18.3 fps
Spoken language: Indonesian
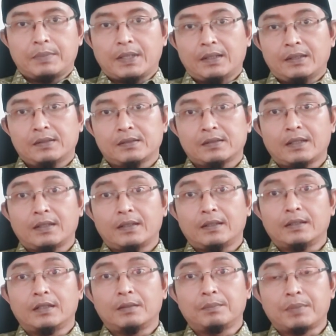Bah,
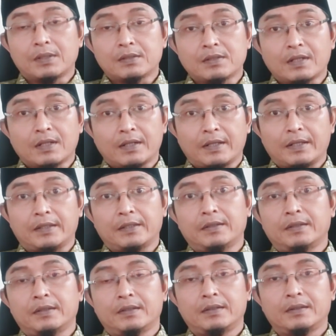saya ingin
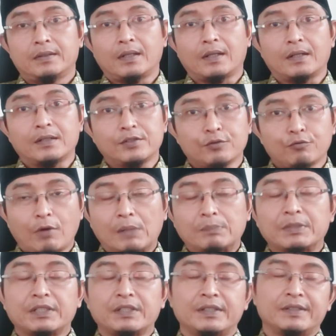bercerai dari
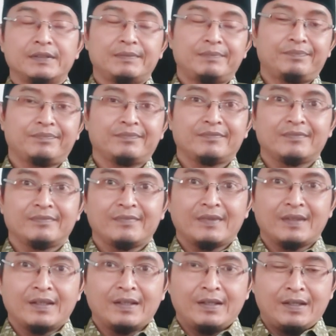suami.
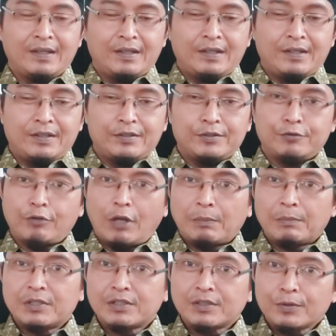
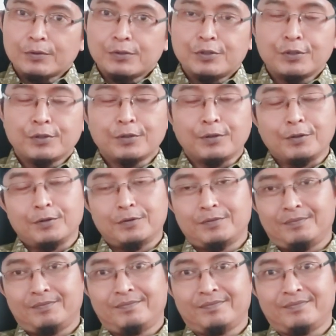Suami setuju.
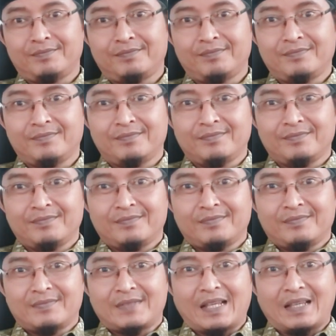
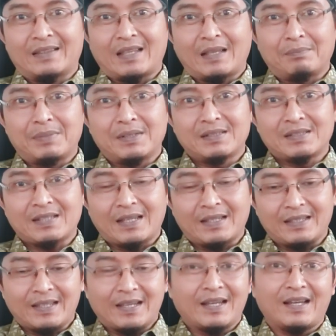Nah, tapi
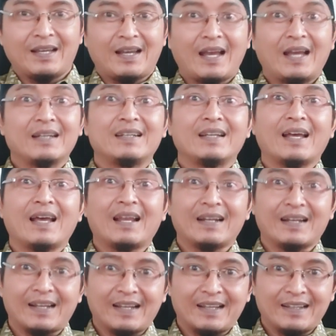saya ada
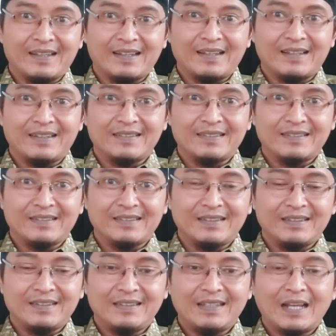anak
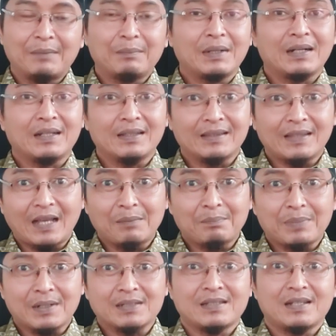yang
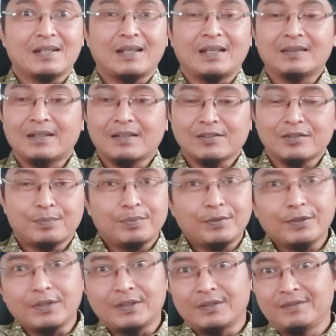menentang perceraian
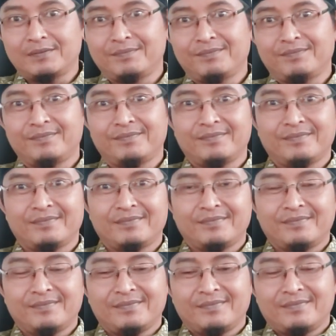tersebut.
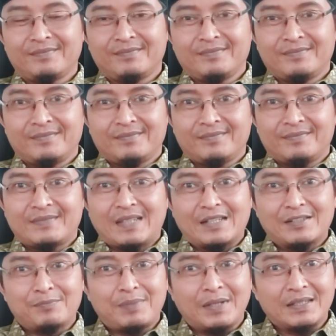
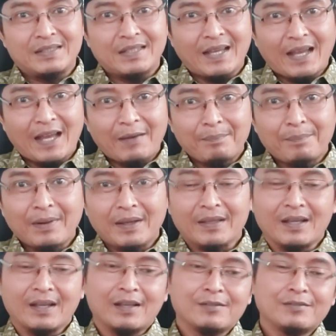Nah, sebaiknya
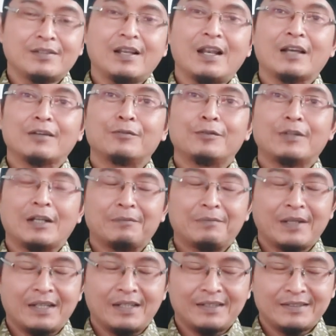apa yang harus
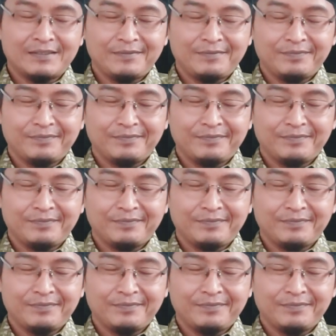dilakukan, Bah?